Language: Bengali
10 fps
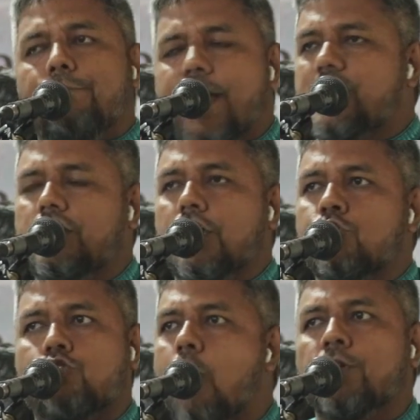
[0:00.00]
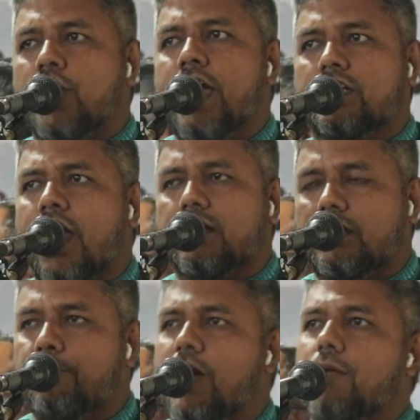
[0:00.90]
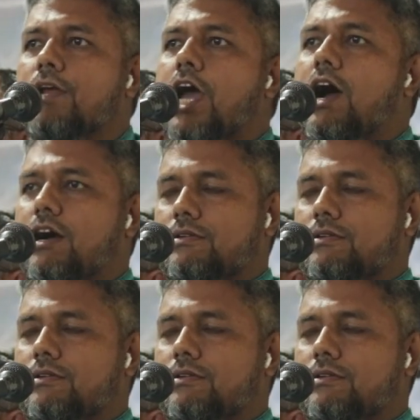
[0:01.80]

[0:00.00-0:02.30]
বেশি দিন ক্ষমতায় থাকতে পারবে না